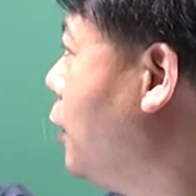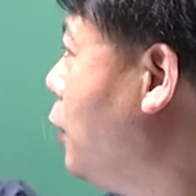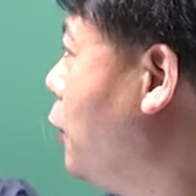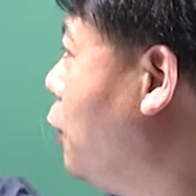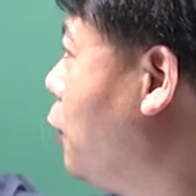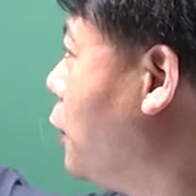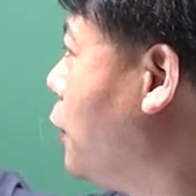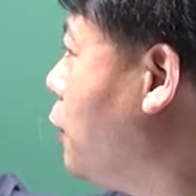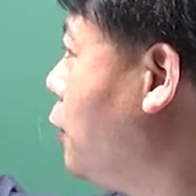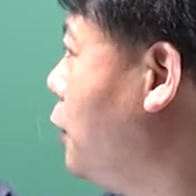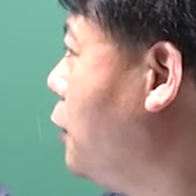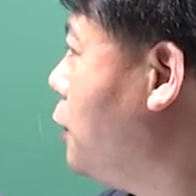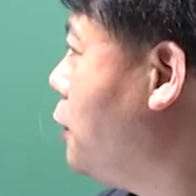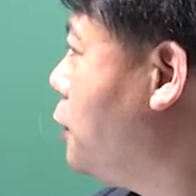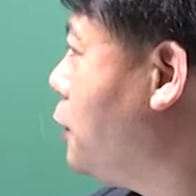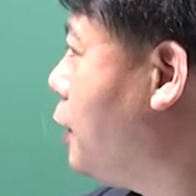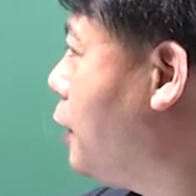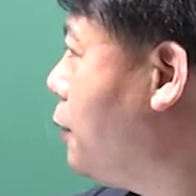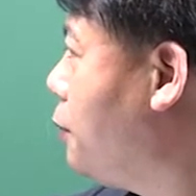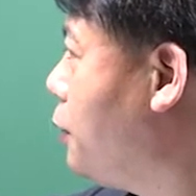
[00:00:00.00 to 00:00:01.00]
여기 걸리는
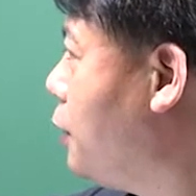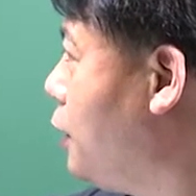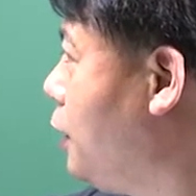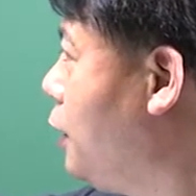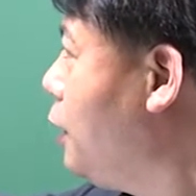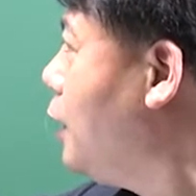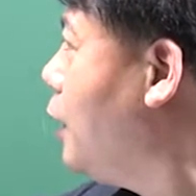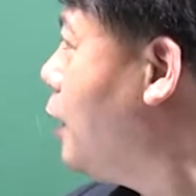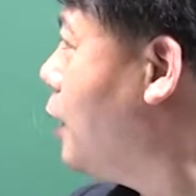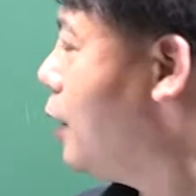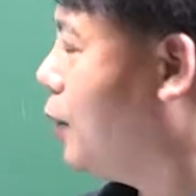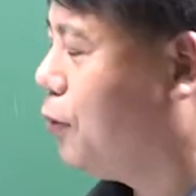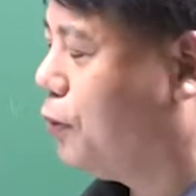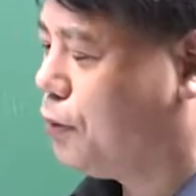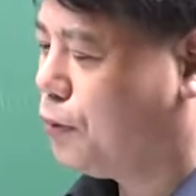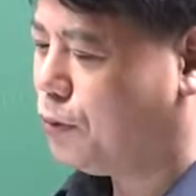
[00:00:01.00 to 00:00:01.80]
전압은 2가 나올